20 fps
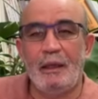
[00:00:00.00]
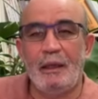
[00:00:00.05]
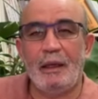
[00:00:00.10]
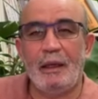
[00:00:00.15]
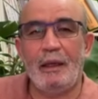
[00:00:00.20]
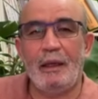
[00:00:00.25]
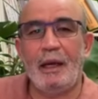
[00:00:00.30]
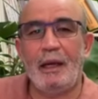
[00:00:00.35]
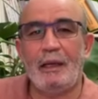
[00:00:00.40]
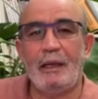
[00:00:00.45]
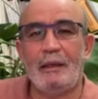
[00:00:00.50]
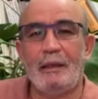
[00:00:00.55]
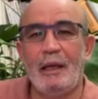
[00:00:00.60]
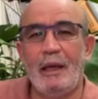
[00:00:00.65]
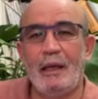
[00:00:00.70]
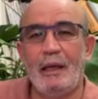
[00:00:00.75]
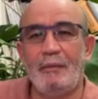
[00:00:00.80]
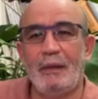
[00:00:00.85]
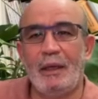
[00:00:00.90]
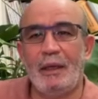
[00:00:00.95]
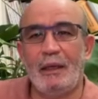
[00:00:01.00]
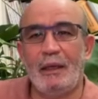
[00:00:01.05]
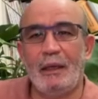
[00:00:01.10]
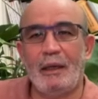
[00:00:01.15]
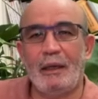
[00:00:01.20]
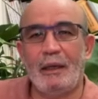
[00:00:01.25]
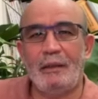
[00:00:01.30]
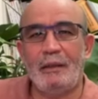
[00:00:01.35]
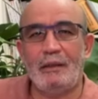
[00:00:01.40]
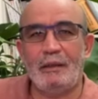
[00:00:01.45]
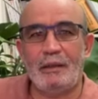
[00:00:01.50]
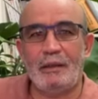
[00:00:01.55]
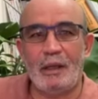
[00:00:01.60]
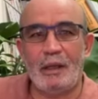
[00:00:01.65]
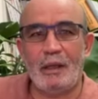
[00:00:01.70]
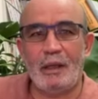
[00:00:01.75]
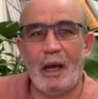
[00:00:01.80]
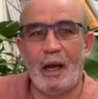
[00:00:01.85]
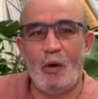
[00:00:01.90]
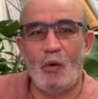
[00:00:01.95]
لكن كانت دائما إيران
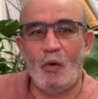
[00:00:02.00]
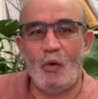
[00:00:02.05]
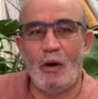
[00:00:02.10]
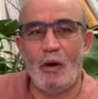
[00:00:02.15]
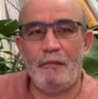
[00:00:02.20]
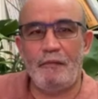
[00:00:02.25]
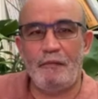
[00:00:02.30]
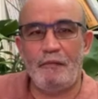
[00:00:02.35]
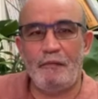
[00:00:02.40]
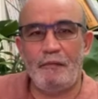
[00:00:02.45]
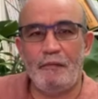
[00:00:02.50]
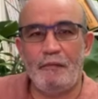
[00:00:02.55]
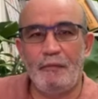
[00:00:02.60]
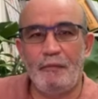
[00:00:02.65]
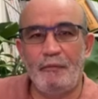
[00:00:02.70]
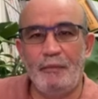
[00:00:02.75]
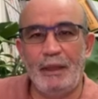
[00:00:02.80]
تتخوف